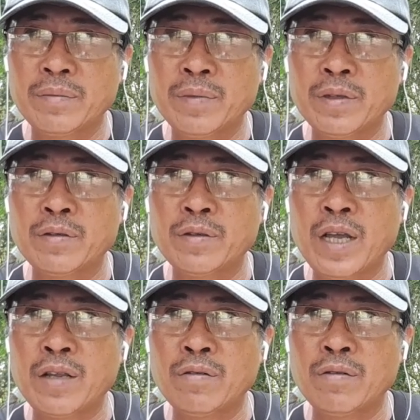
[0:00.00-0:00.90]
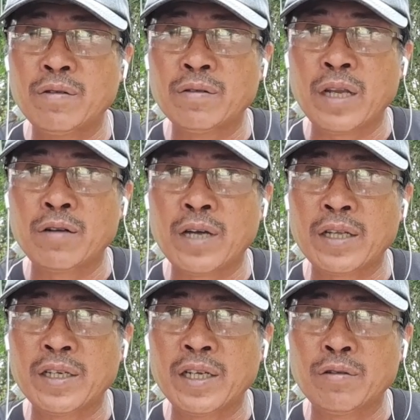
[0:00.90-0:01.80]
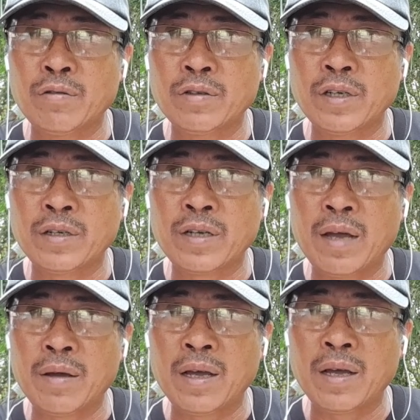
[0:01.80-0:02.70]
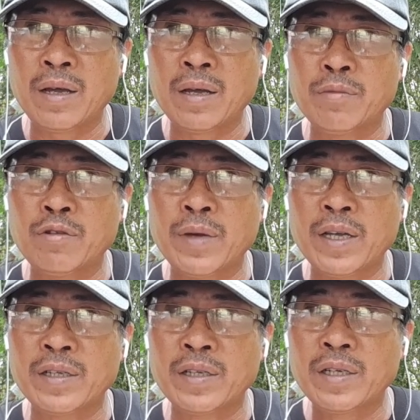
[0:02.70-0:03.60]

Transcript: Pero dahil yung tanong sa atin ay tungkol sa, sa uh, ah, blood match,